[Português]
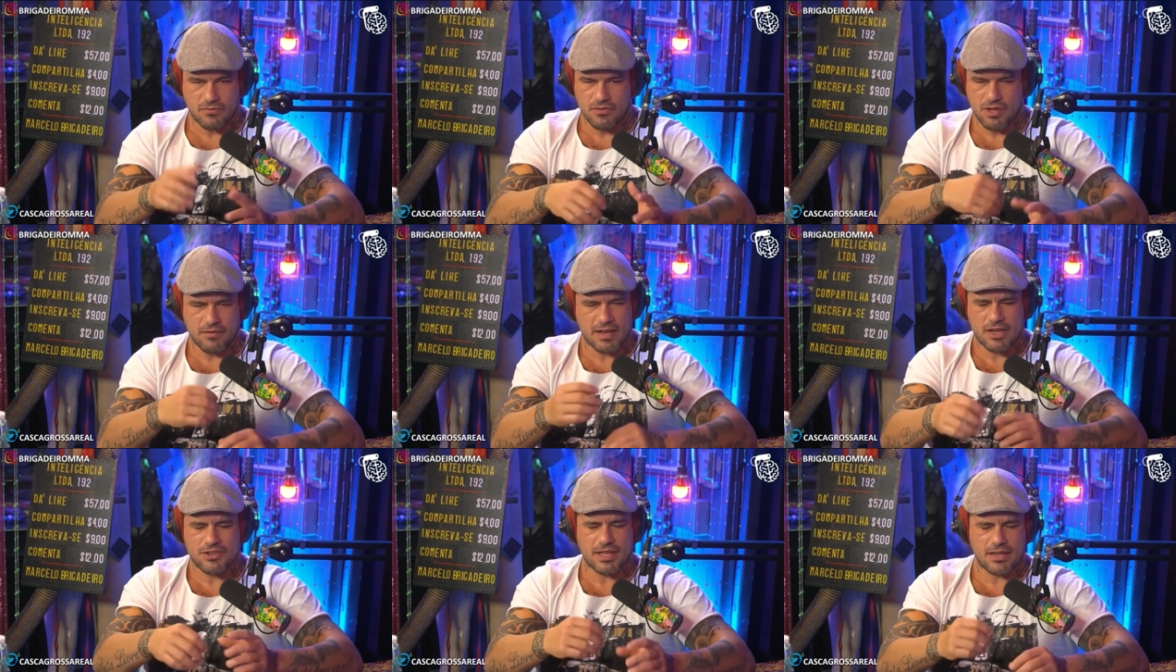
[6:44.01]
Tinha
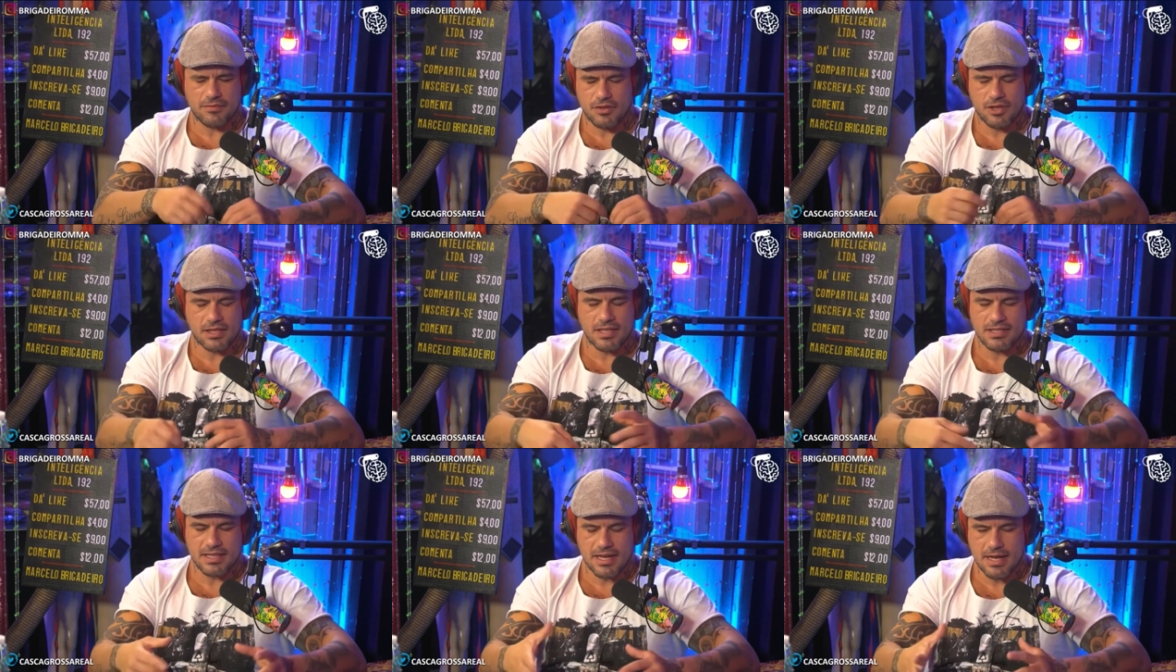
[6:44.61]
várias tarefas que tinha
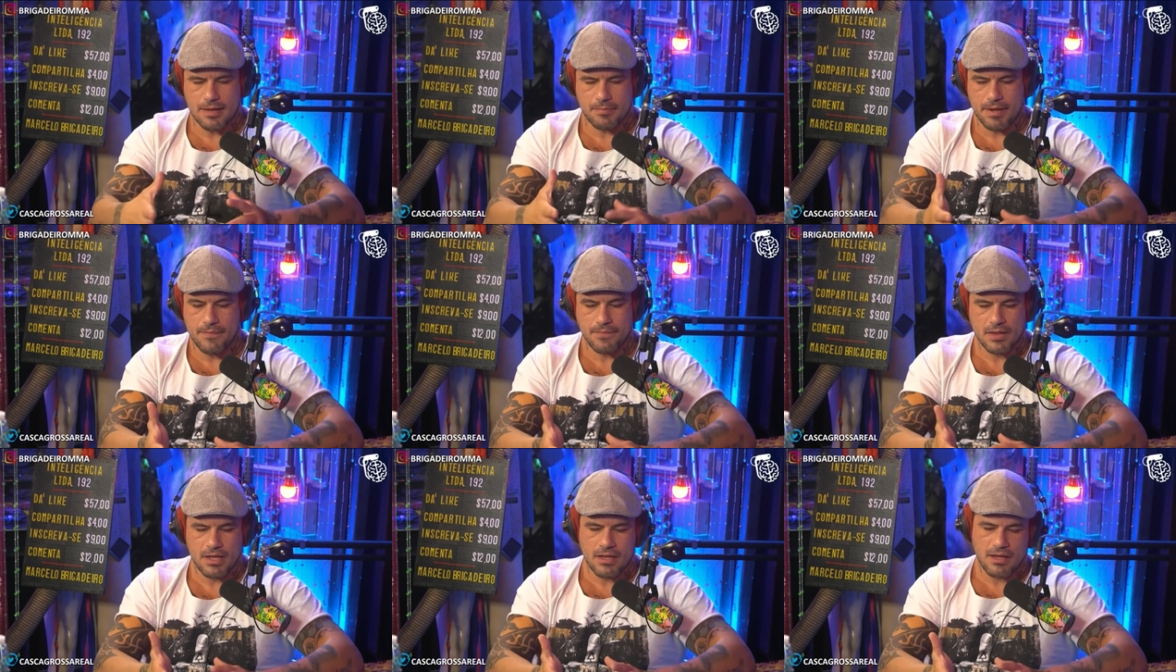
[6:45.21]
que desenhar,
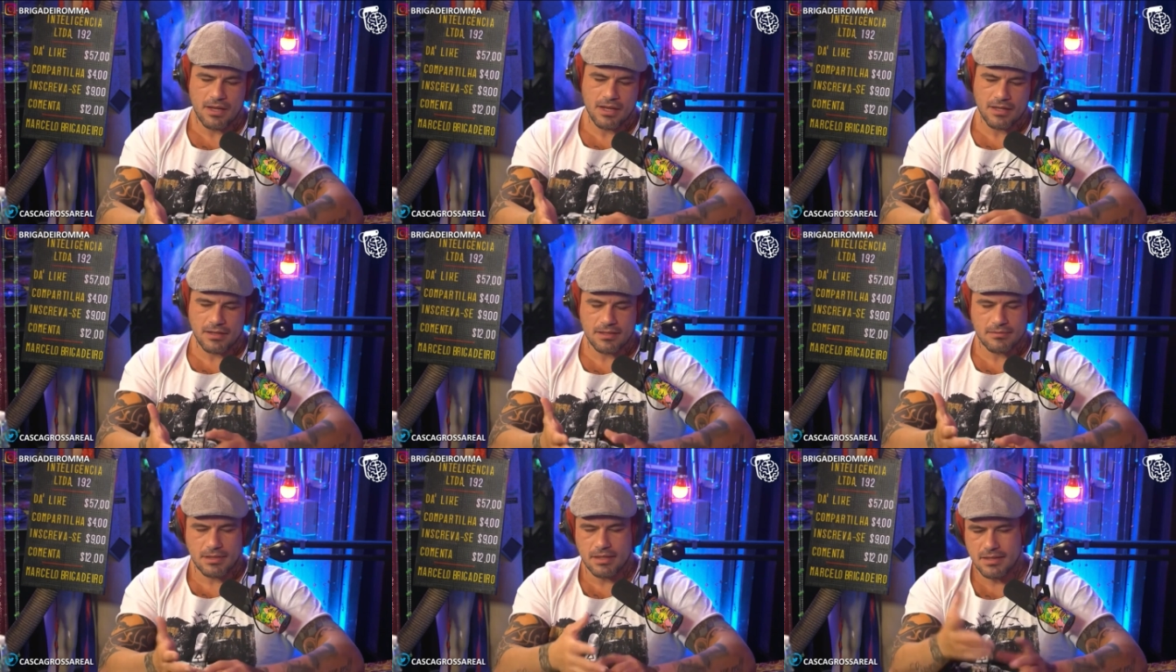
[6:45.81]
pá. Era
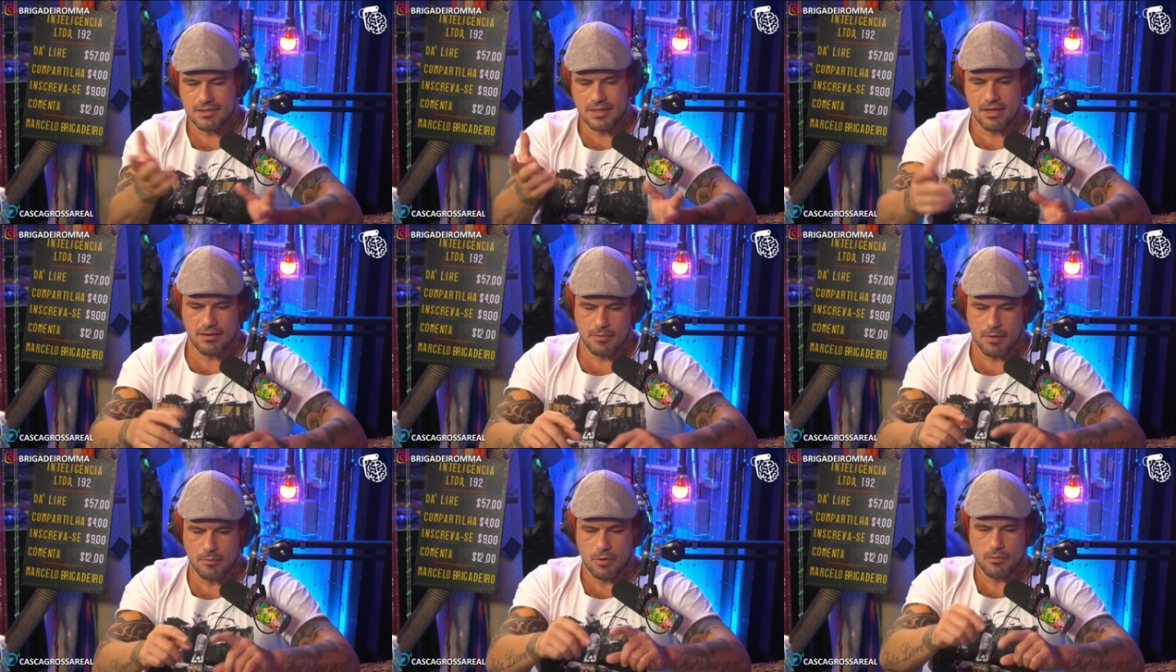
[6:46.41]
aquele desenho,
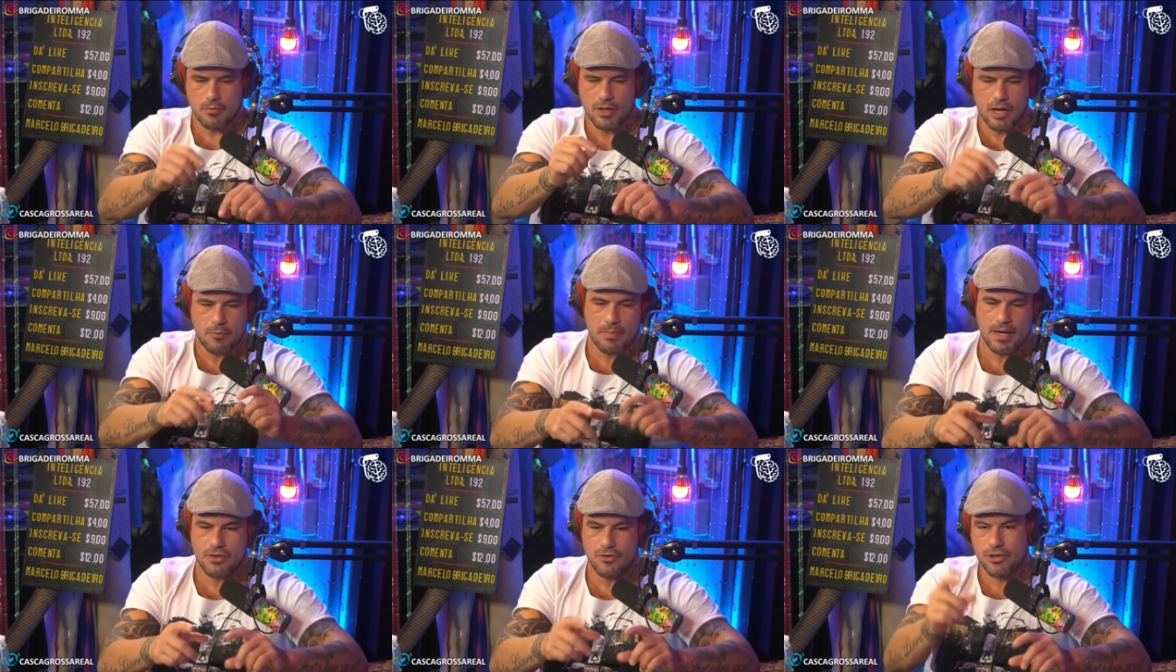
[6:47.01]
né, meu irmão? Boneco
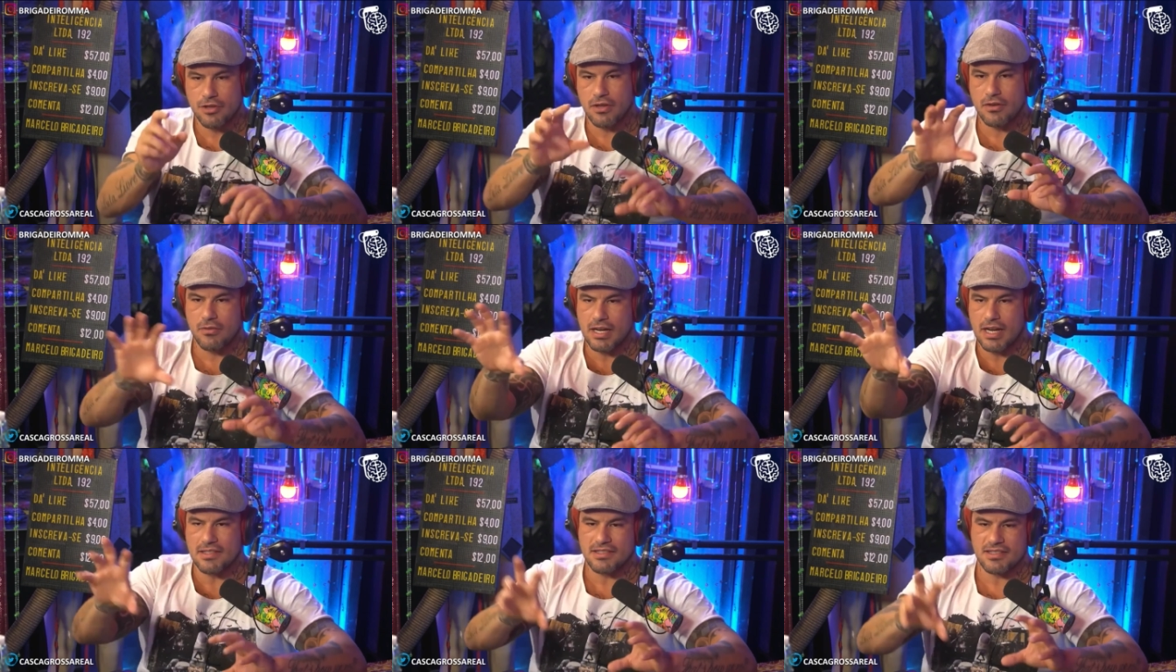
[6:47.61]

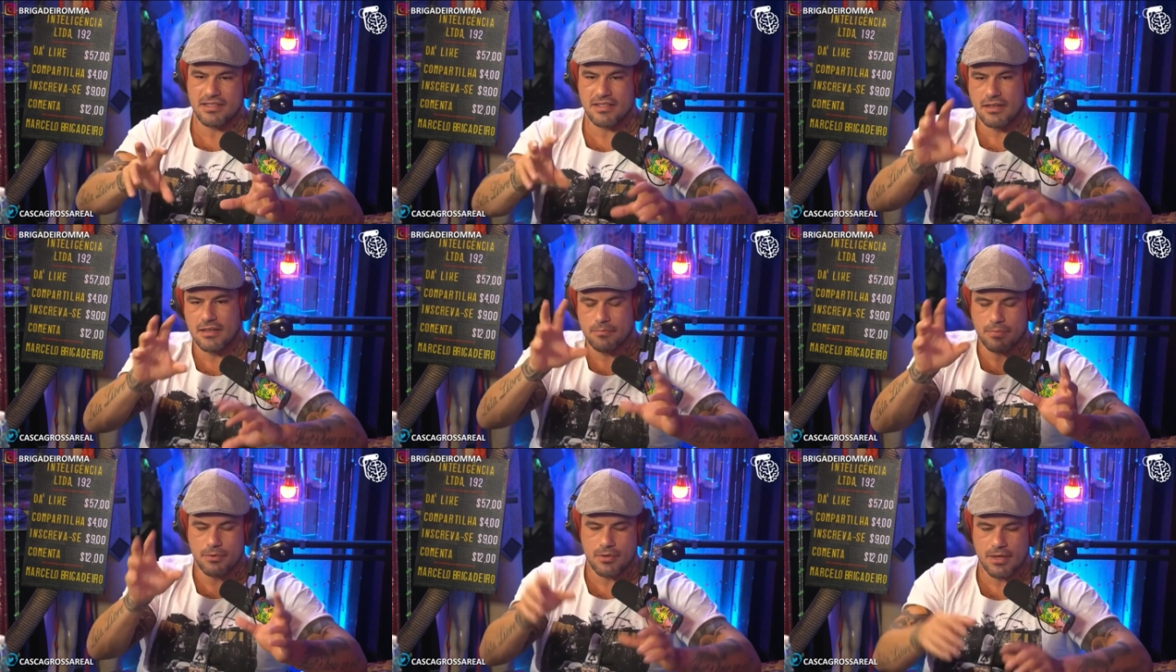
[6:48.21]
palitinho, a
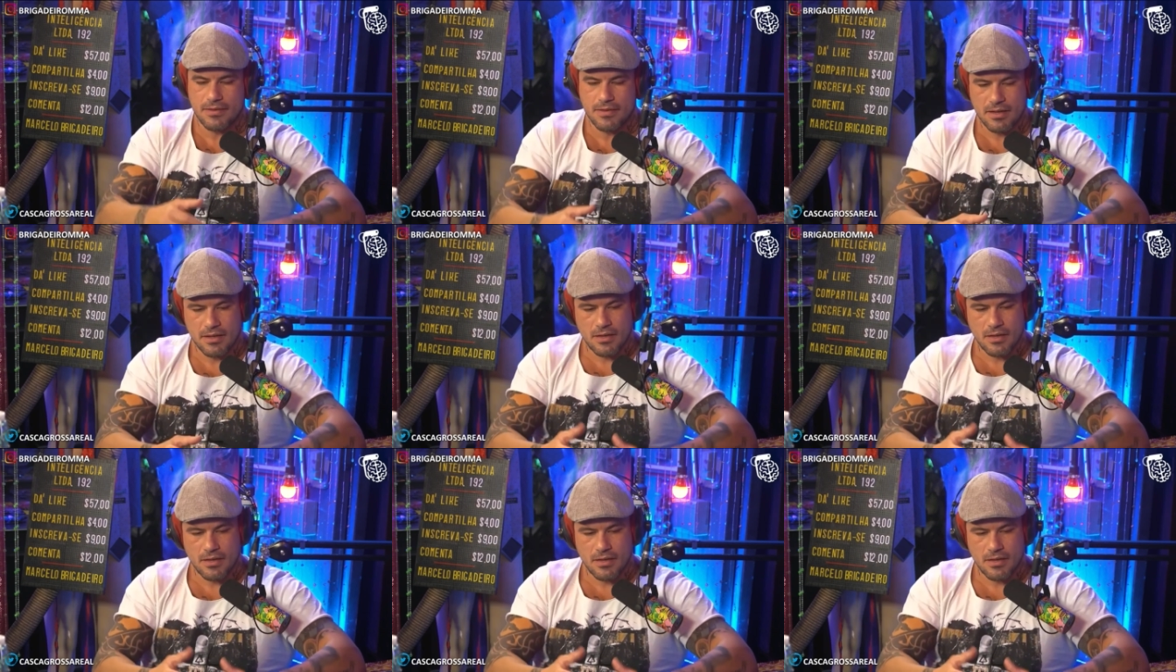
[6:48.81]
casinha, porra.